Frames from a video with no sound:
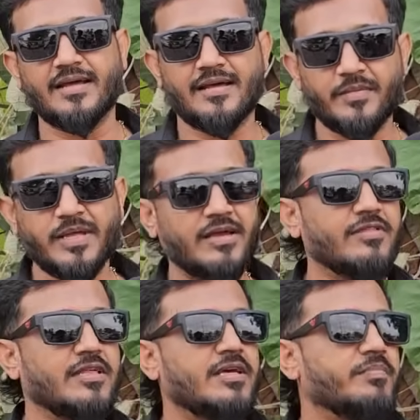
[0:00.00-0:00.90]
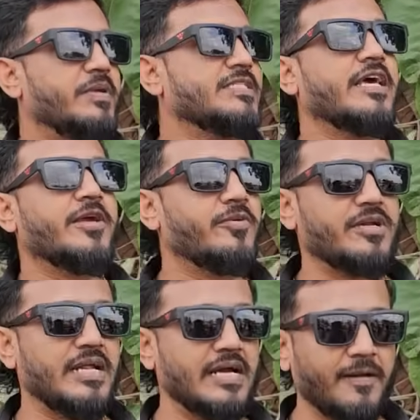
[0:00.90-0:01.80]
அப்படியே அப்படியே வந்து ப்ளஸ் ஆக்கி
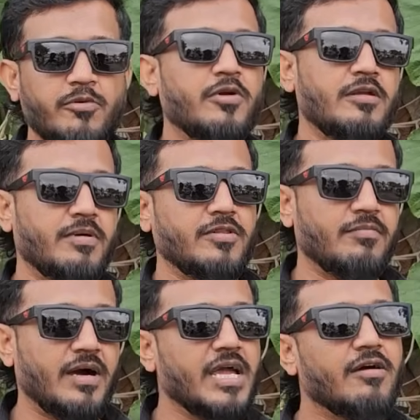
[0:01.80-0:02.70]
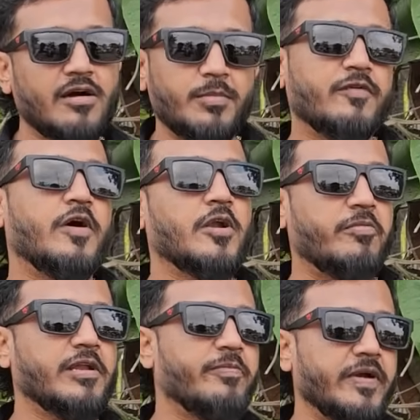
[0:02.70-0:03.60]
விட்டுறாங்க பூர்ணிமா வந்து மாயாவை அப்படியே ஃபாலோ
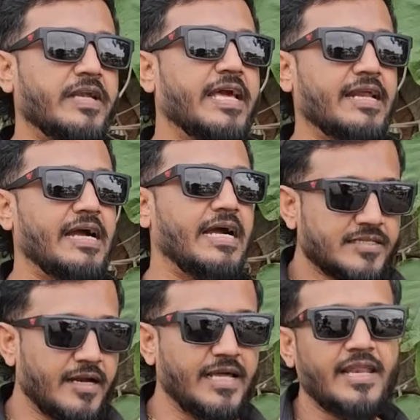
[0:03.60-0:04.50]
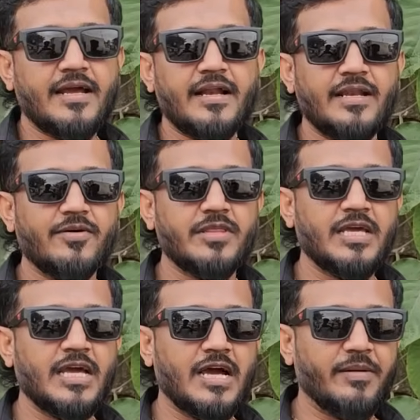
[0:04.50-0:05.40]
பண்ணி போயிட்டே இருக்காங்க சில நேரங்களில் வந்து
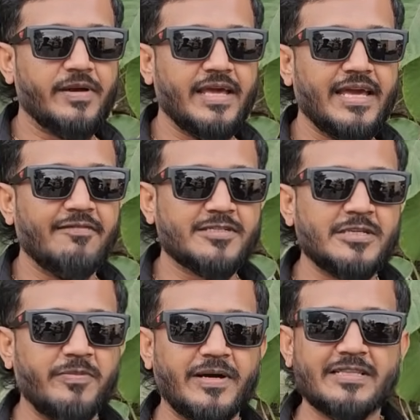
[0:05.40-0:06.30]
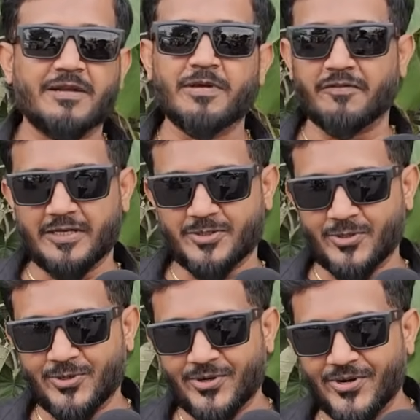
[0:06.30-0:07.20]
அப்படியே விஷ்ணு பக்கம் திரும்பி
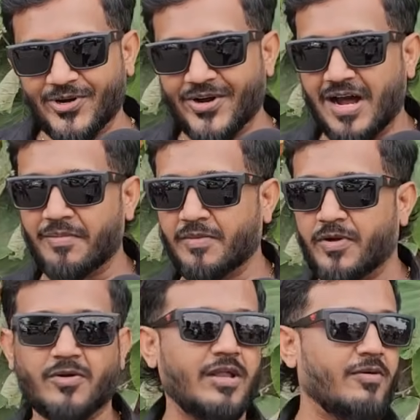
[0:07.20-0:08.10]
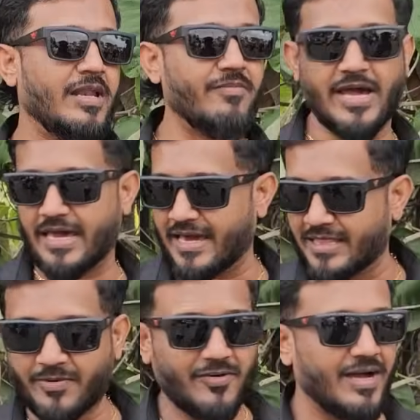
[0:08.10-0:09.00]
விஷ்ணு அப்படின்னு போனால் கூட உடனே மாயா
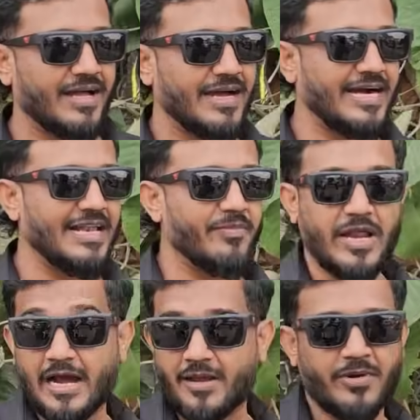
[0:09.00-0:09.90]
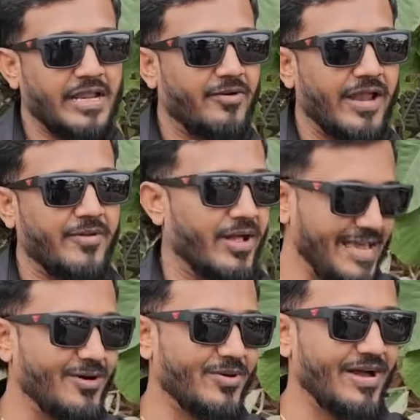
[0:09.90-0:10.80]
எந்த பக்கம் வா அங்கெல்லாம் போகிறேன் அங்கெல்லாம் பண்ண அளவலாயிடுவேன்
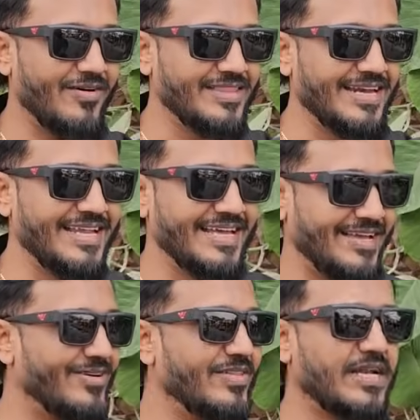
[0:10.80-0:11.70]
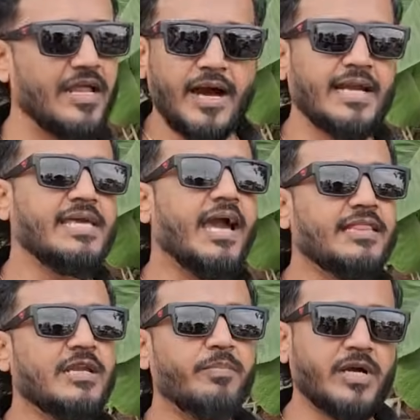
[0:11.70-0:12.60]
என் கூட வா வந்து நில்லு என் கூட நில்லு
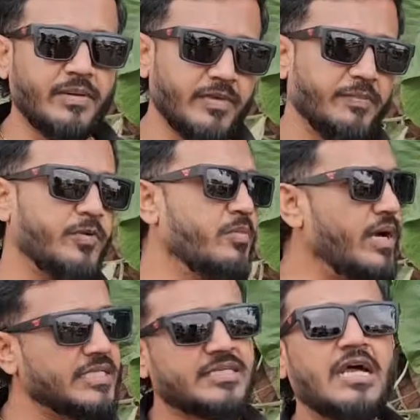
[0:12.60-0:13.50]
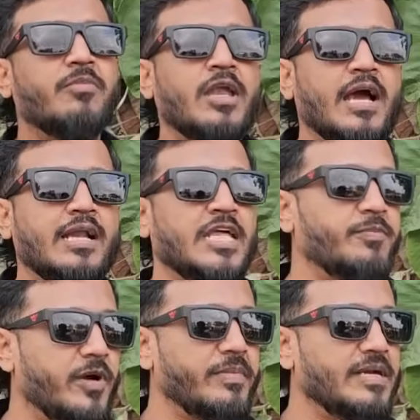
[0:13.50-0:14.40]
அநியாயத்தின் பக்கம் எப்பவுமே அசராமல் நாங்கள்
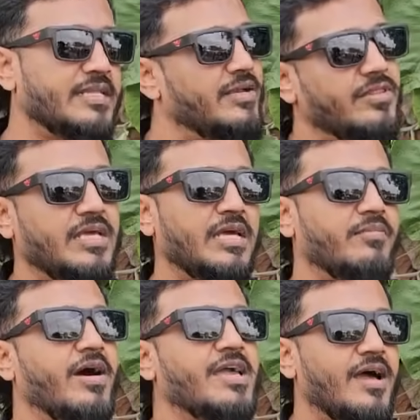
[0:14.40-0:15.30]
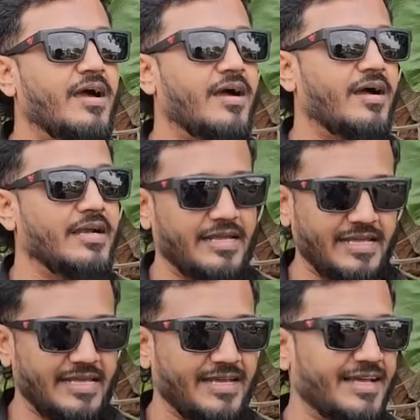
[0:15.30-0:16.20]
நிற்போம் அப்படின்றதுல வந்து மாயா
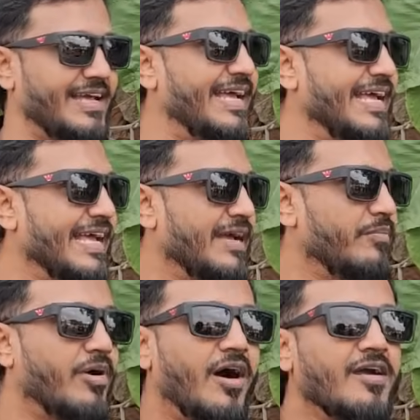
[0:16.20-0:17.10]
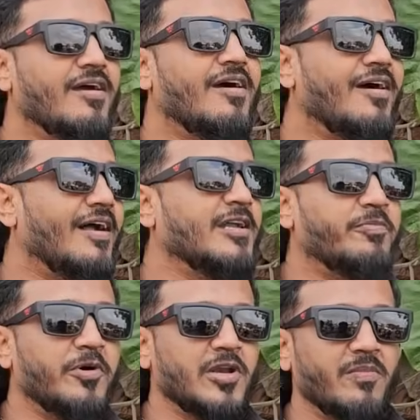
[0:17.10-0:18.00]
அண்டு மாயா அண்டு
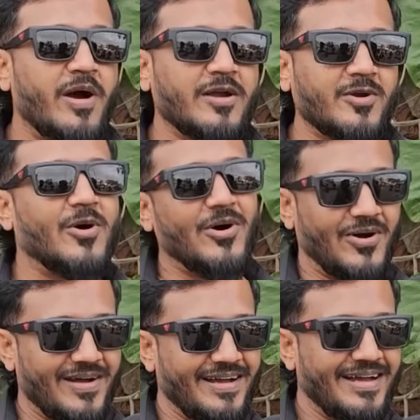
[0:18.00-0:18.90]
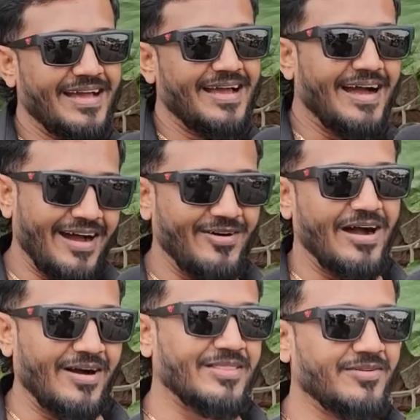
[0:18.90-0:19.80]
பூர்ணிமா அண்ட் கோ
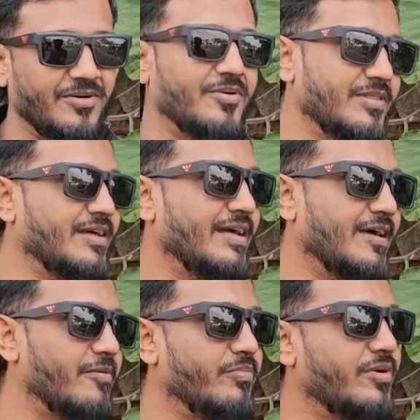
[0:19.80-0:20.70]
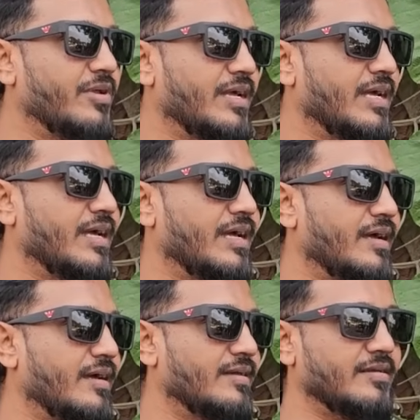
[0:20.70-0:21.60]
அவங்க வந்து ரொம்ப ஒரு
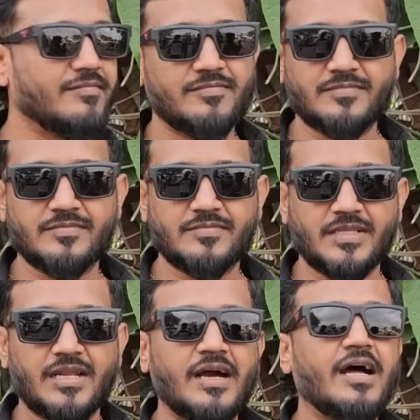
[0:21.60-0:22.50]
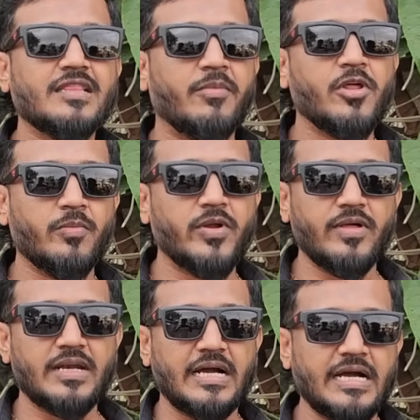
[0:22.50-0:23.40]
திடகாத்தமான
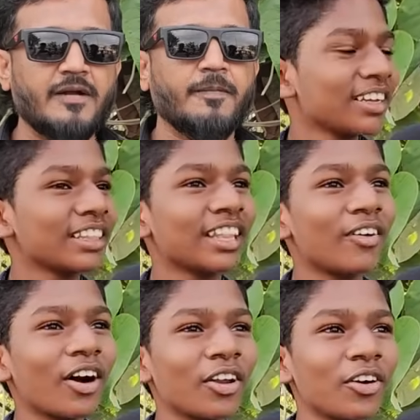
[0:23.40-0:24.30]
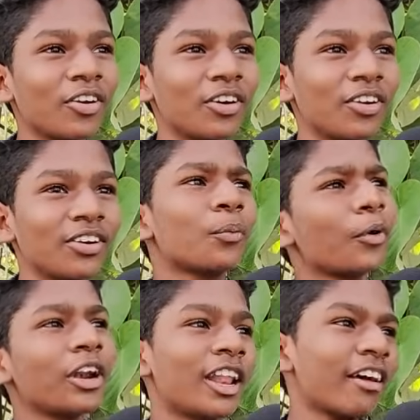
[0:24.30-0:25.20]
முடிவில் இருக்காங்க இந்த வாரம்
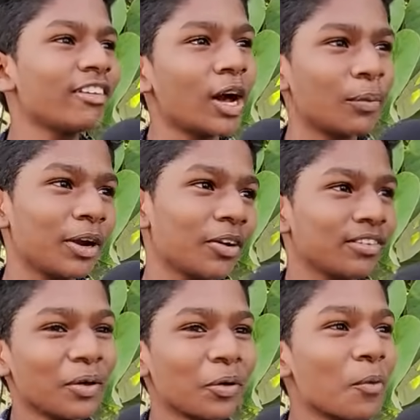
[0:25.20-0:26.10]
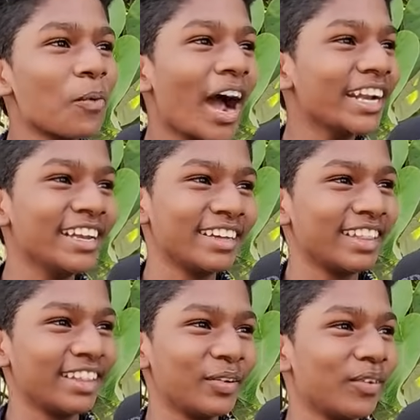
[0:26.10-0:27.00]
போயிடும் ரவினா போயிடும் ரொம்ப ஆடி நிற்குது
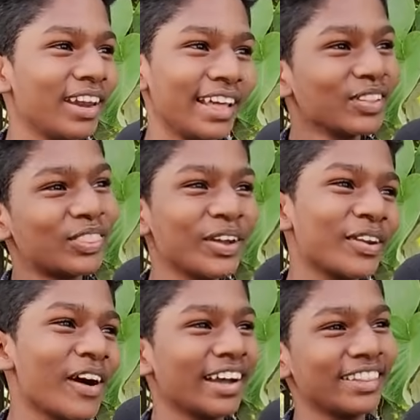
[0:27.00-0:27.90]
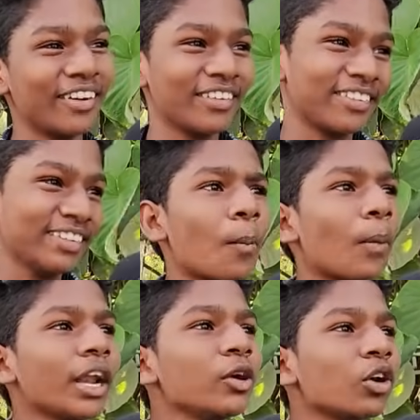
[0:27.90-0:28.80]
அது உள்ள தூக்கிடுவாங்க இந்த வாரம்
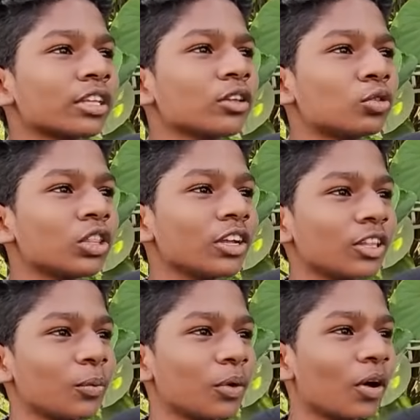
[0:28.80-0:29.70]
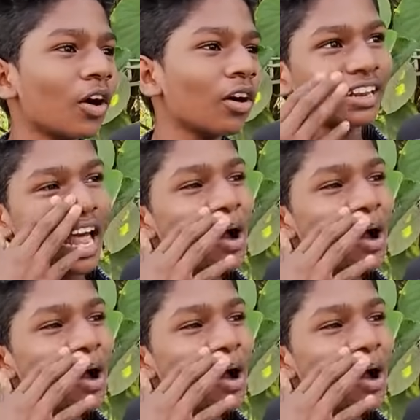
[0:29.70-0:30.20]
மணி கூட சேர்ந்து சுற்றி நிற்குது ப்ரோ என்ன